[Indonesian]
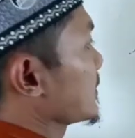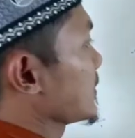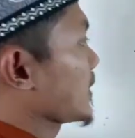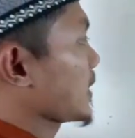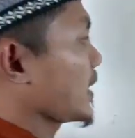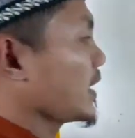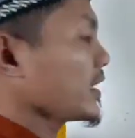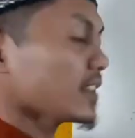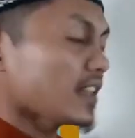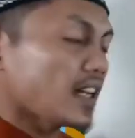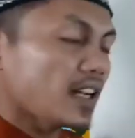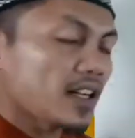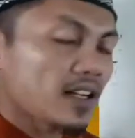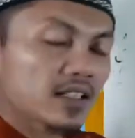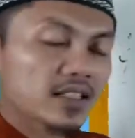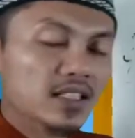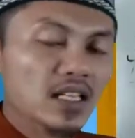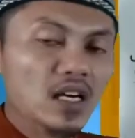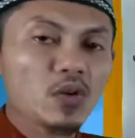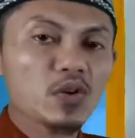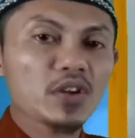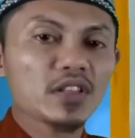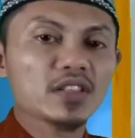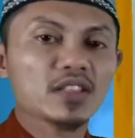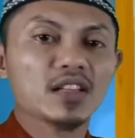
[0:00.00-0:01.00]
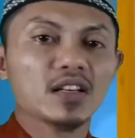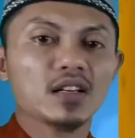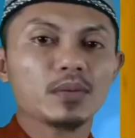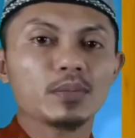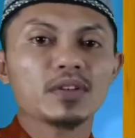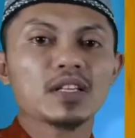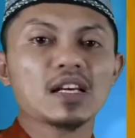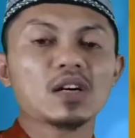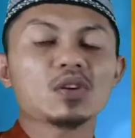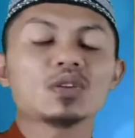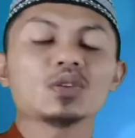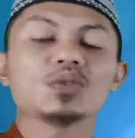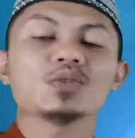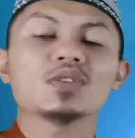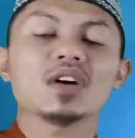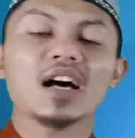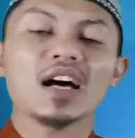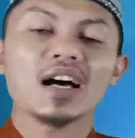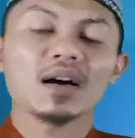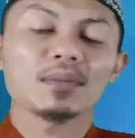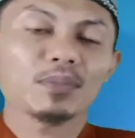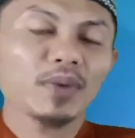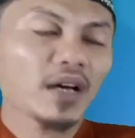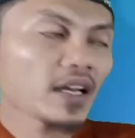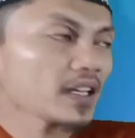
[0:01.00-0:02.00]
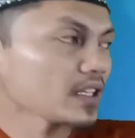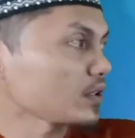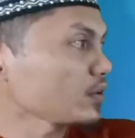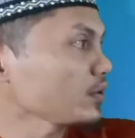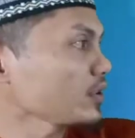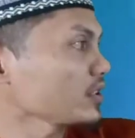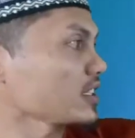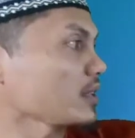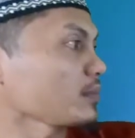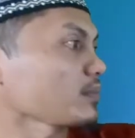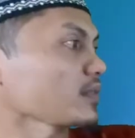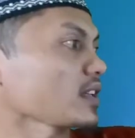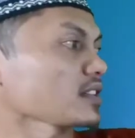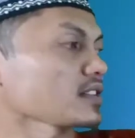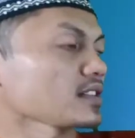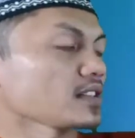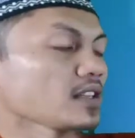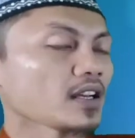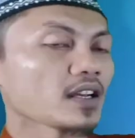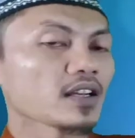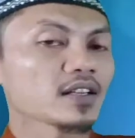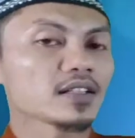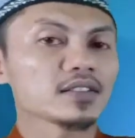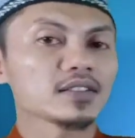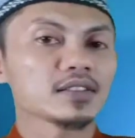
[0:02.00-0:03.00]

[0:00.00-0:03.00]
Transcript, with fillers: kita ketahui terlebih dahulu apa itu isim tasniah.